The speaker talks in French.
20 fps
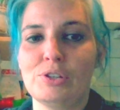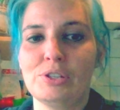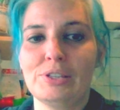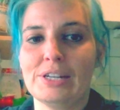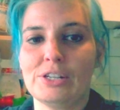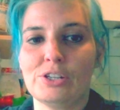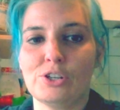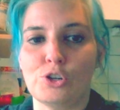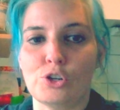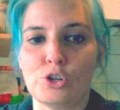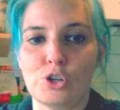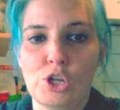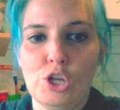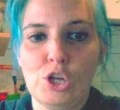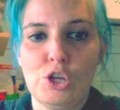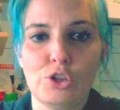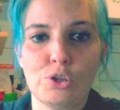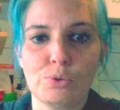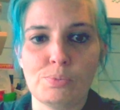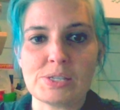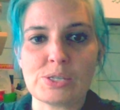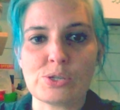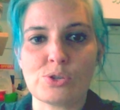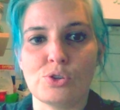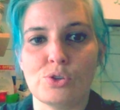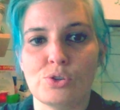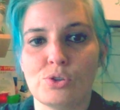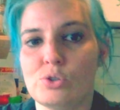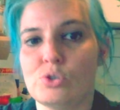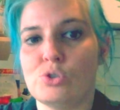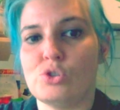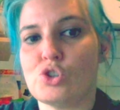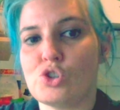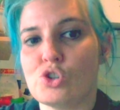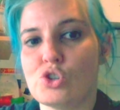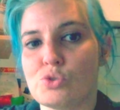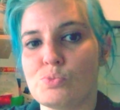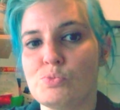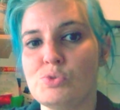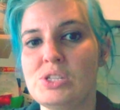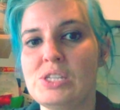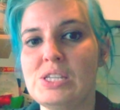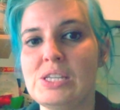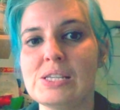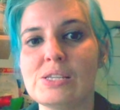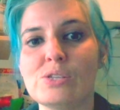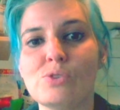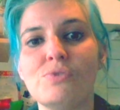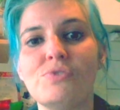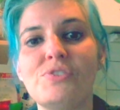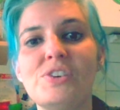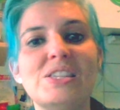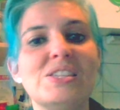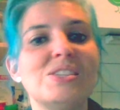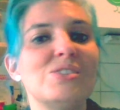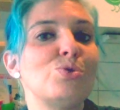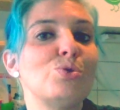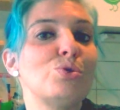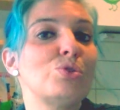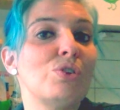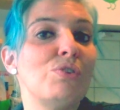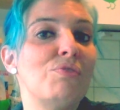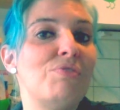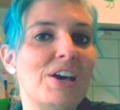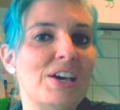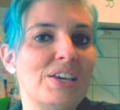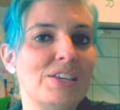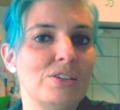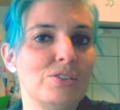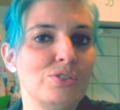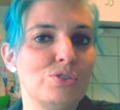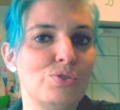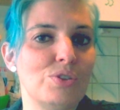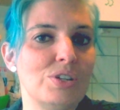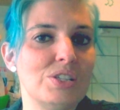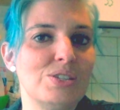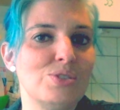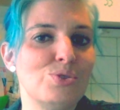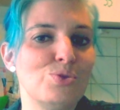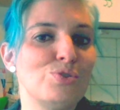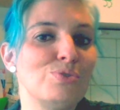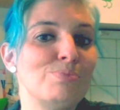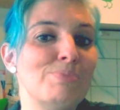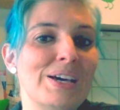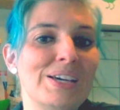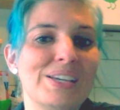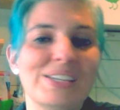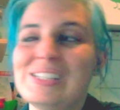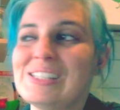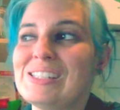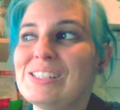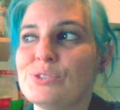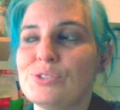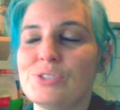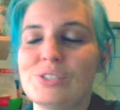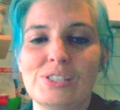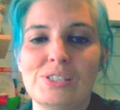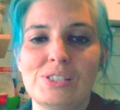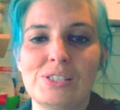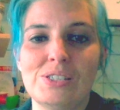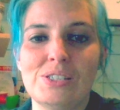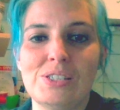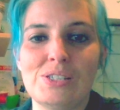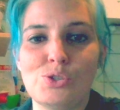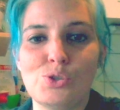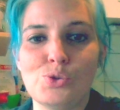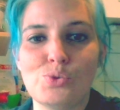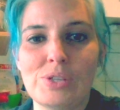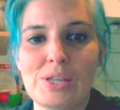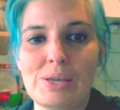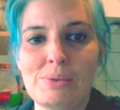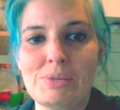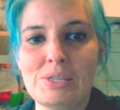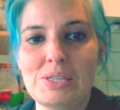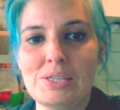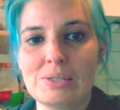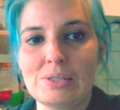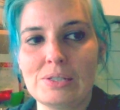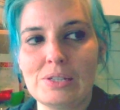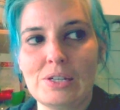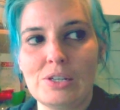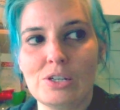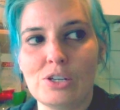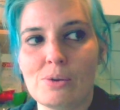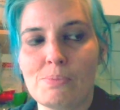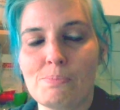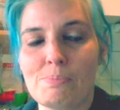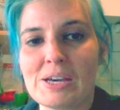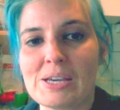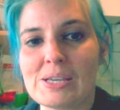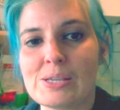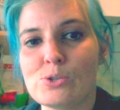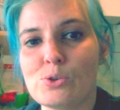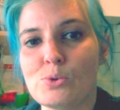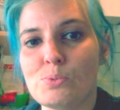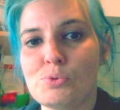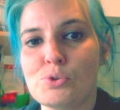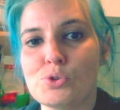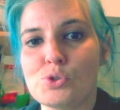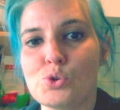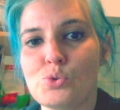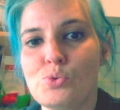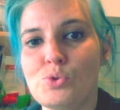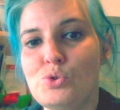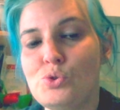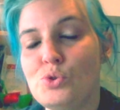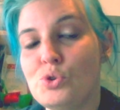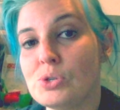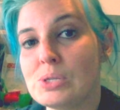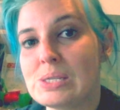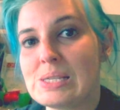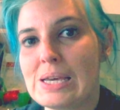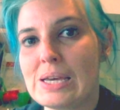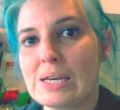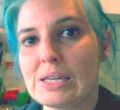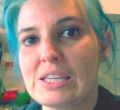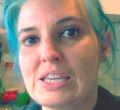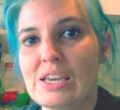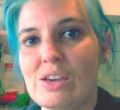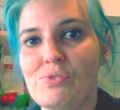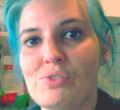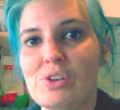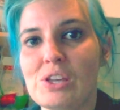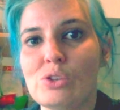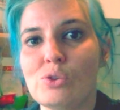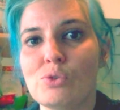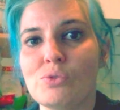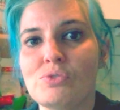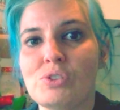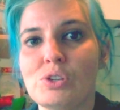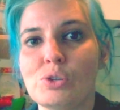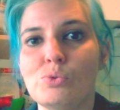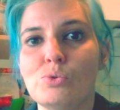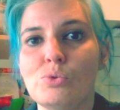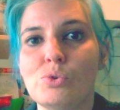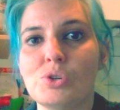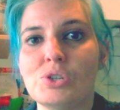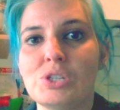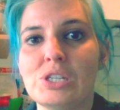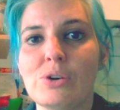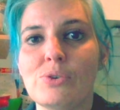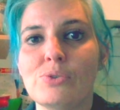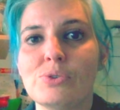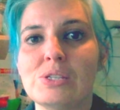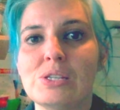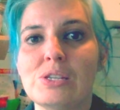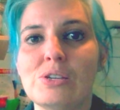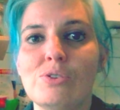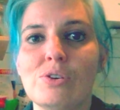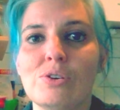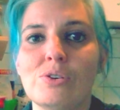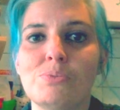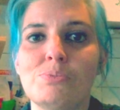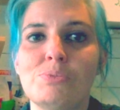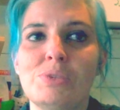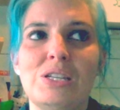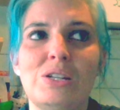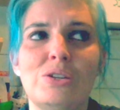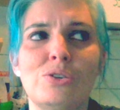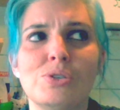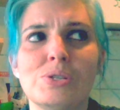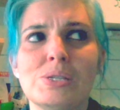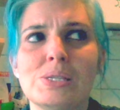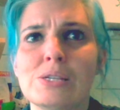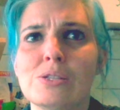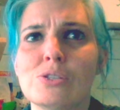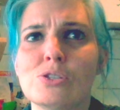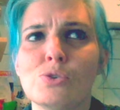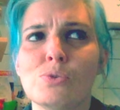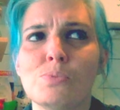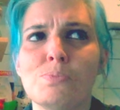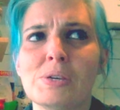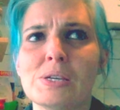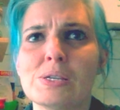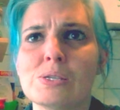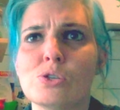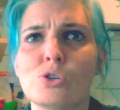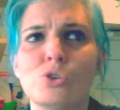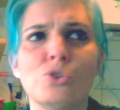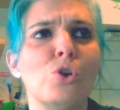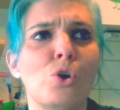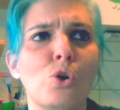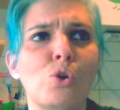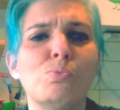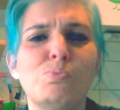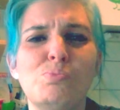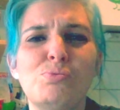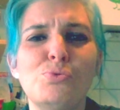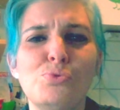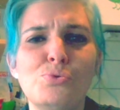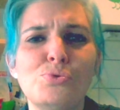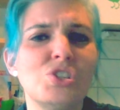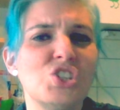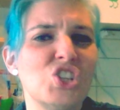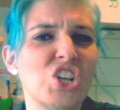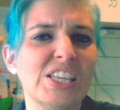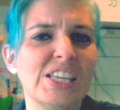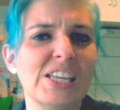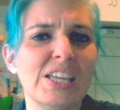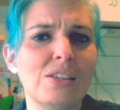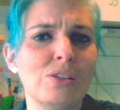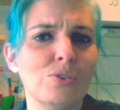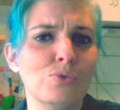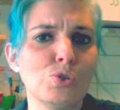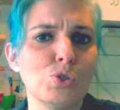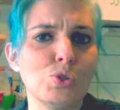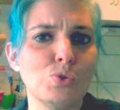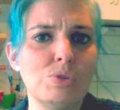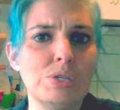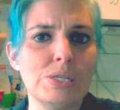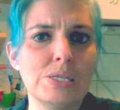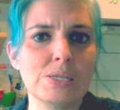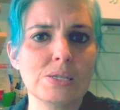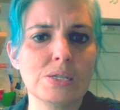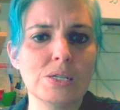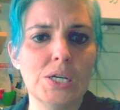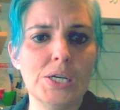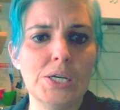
d'accord. Non, parce que je, me dis, qu'est-ce qu'on fait des autres vagues, tu vois, des autres marées, euh, des, des, des, tsunamis, comme par exemple euh, celui du cancer, qui affecte environ 41 euh, 700 personnes en plus chaque année en Suisse.